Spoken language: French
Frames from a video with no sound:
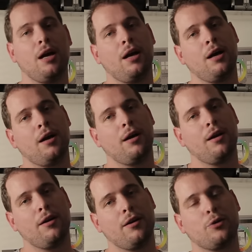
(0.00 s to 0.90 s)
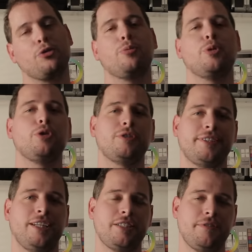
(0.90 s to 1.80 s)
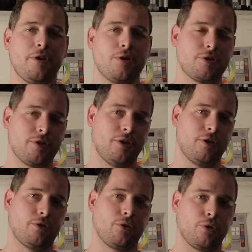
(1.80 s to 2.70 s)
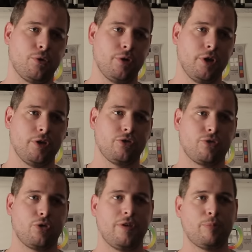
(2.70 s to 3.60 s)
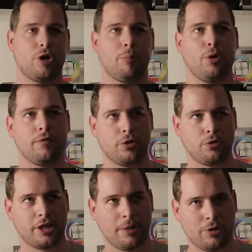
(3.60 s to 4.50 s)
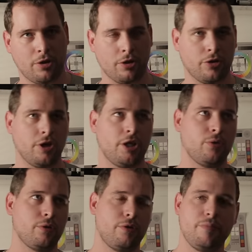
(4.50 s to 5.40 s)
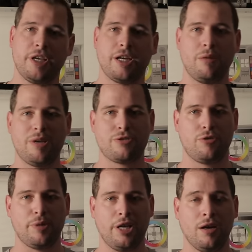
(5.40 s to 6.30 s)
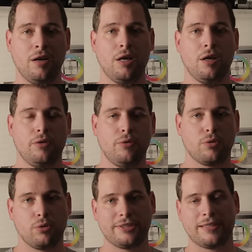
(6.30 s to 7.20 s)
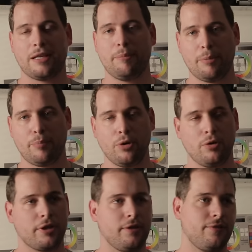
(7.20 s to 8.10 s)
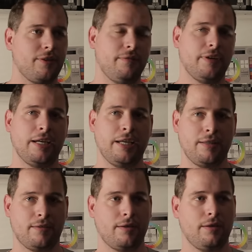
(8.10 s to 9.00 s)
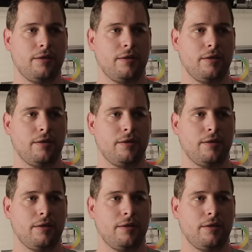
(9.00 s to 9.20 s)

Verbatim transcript: euh, grosso modo, c'est la différence entre ce que va pouvoir prendre votre capteur dans les hautes lumières et les basses lumières. Donc au sein d'un même plan, qu'est-ce qui va être